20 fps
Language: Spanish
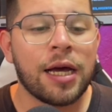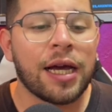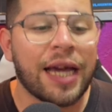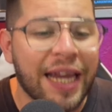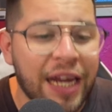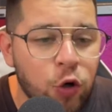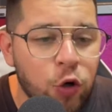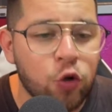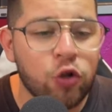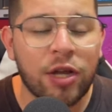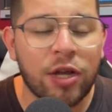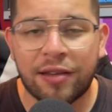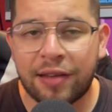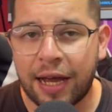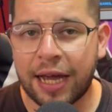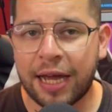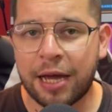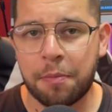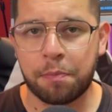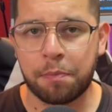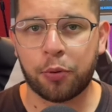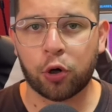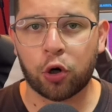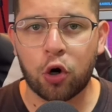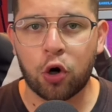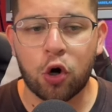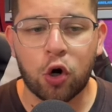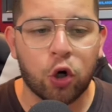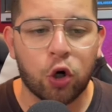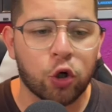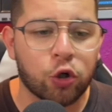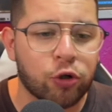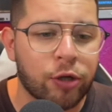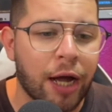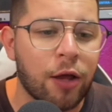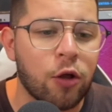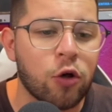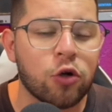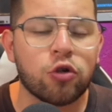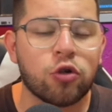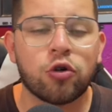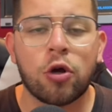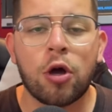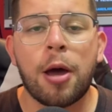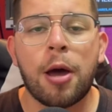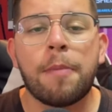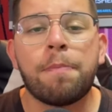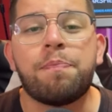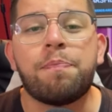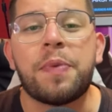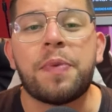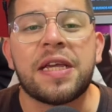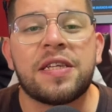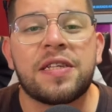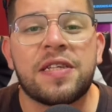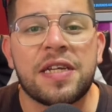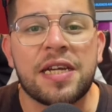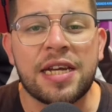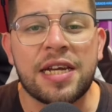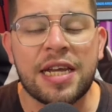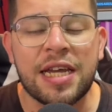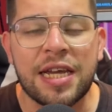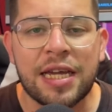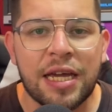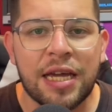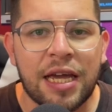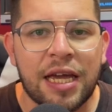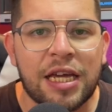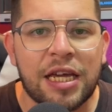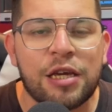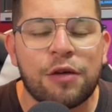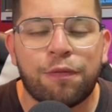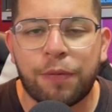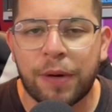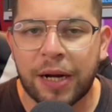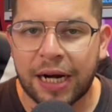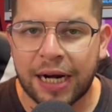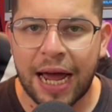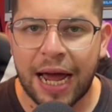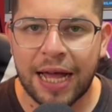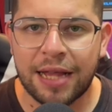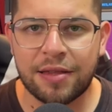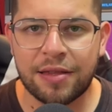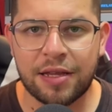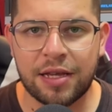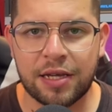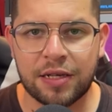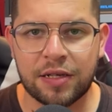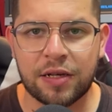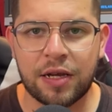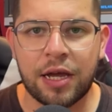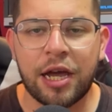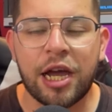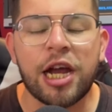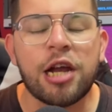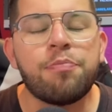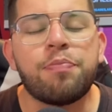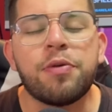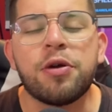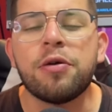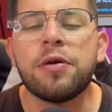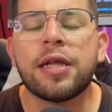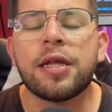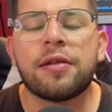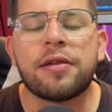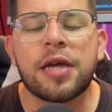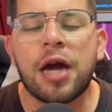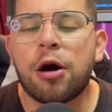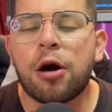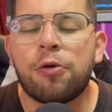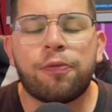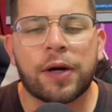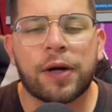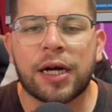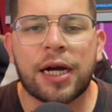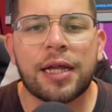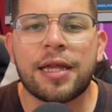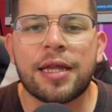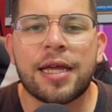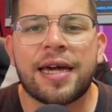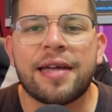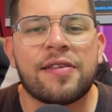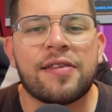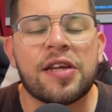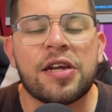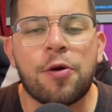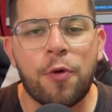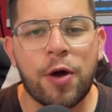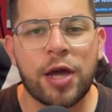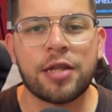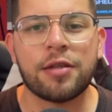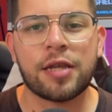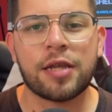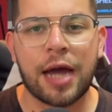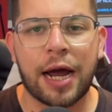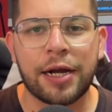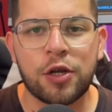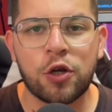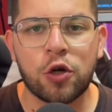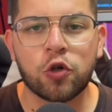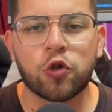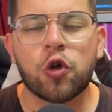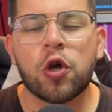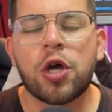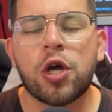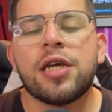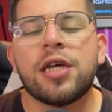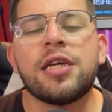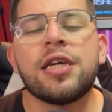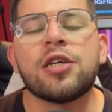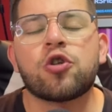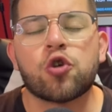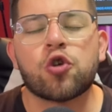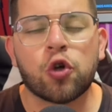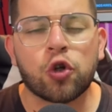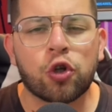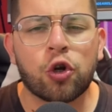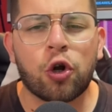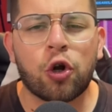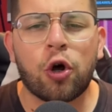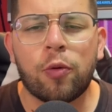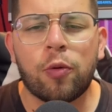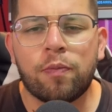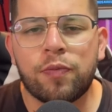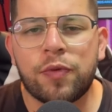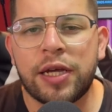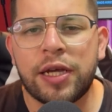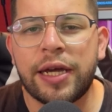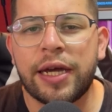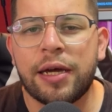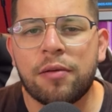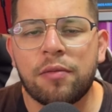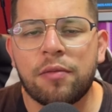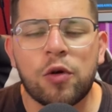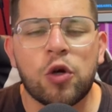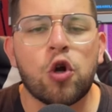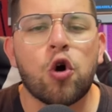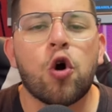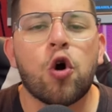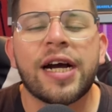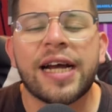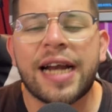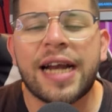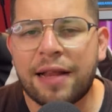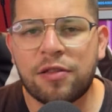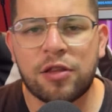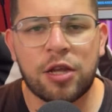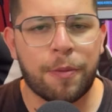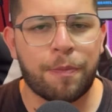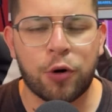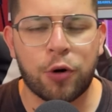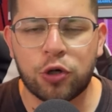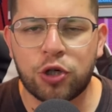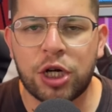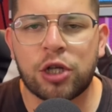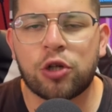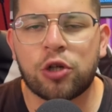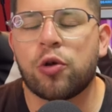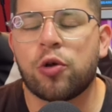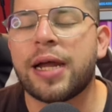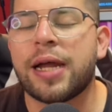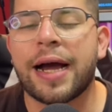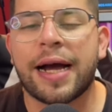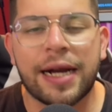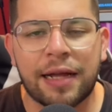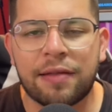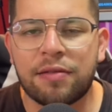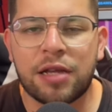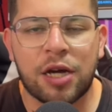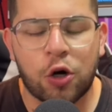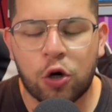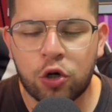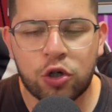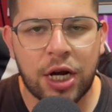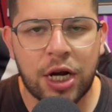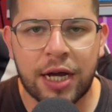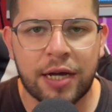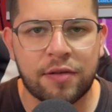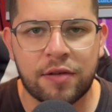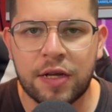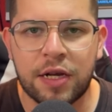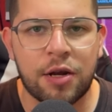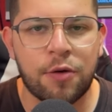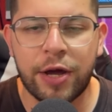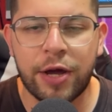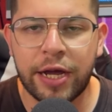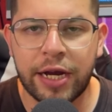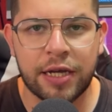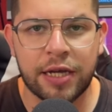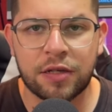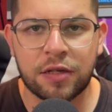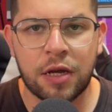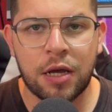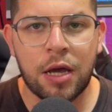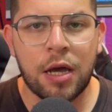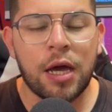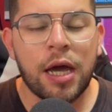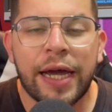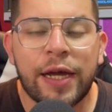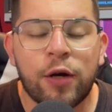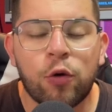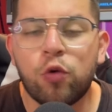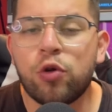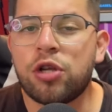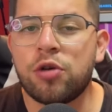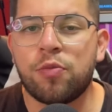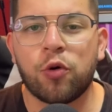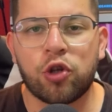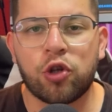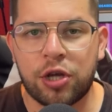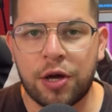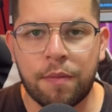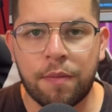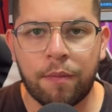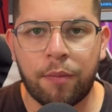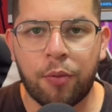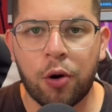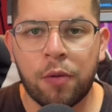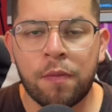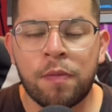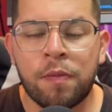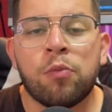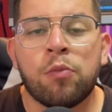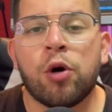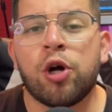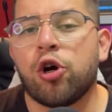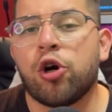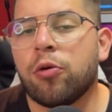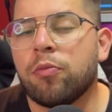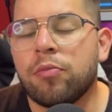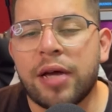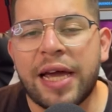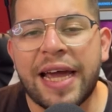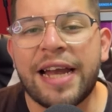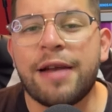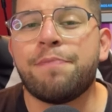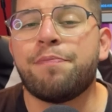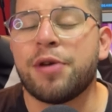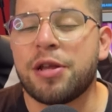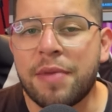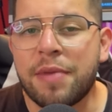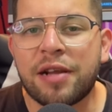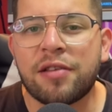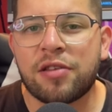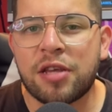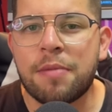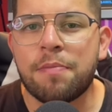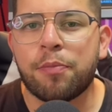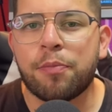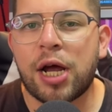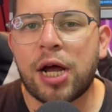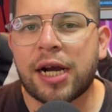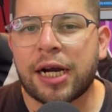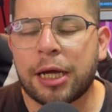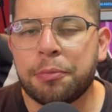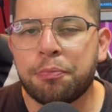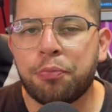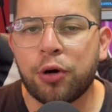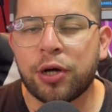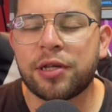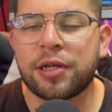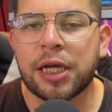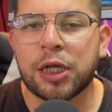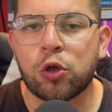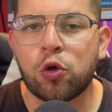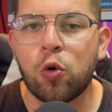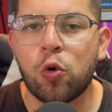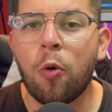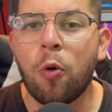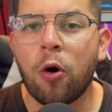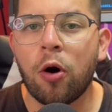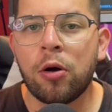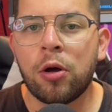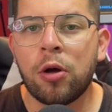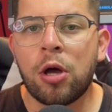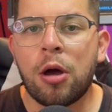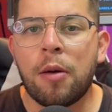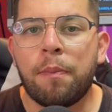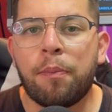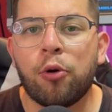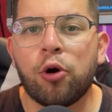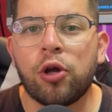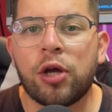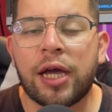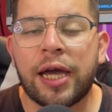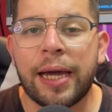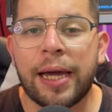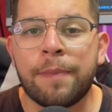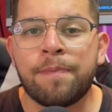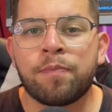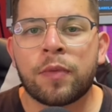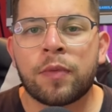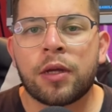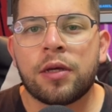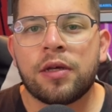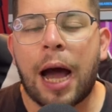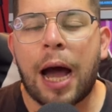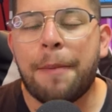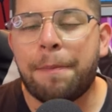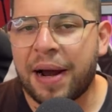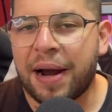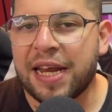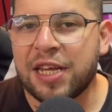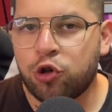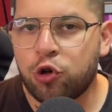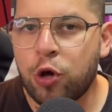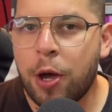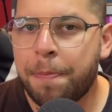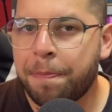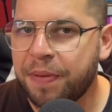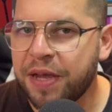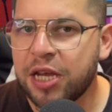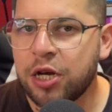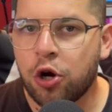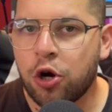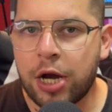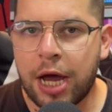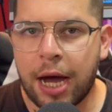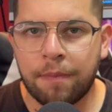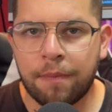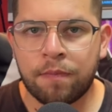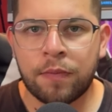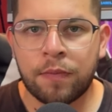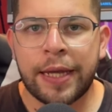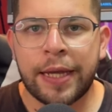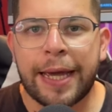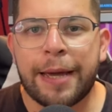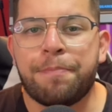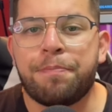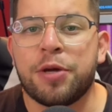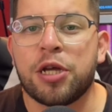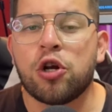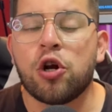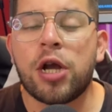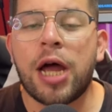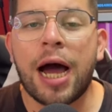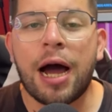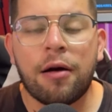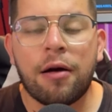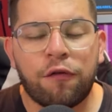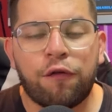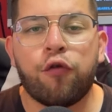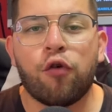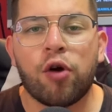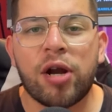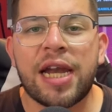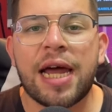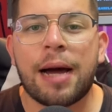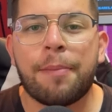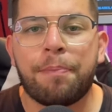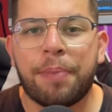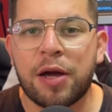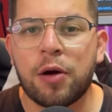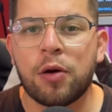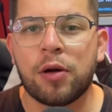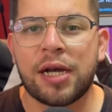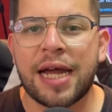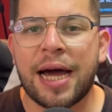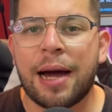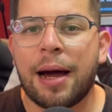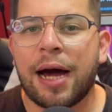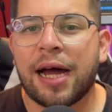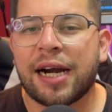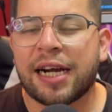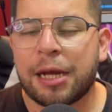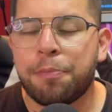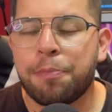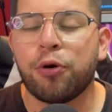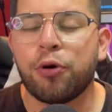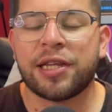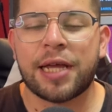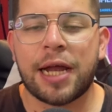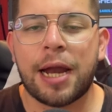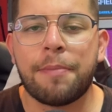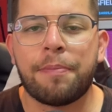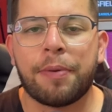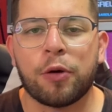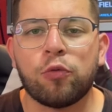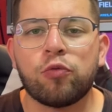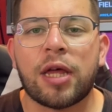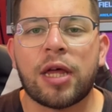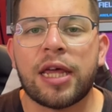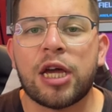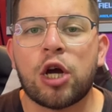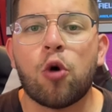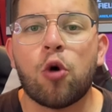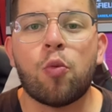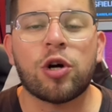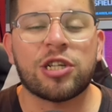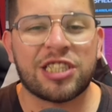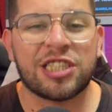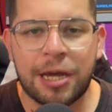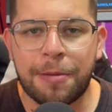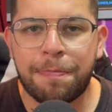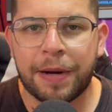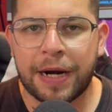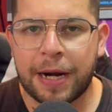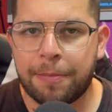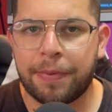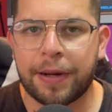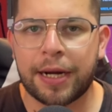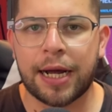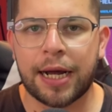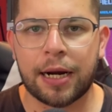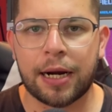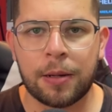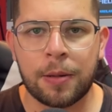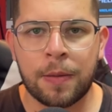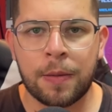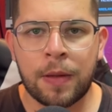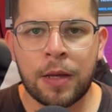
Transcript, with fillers: que no te ataquen por los costados Piscini y Fernández? el pibe Tiago Fernández que tiene 20 años y es otro de los grandes proyectos, de las grandes joyas que tiene Vélez el último tiempo. Bueno, el primer tiempo la respuesta estuvo porque apareció Espínola. Espínola fue la, respuesta a la pregunta de cómo haces para parar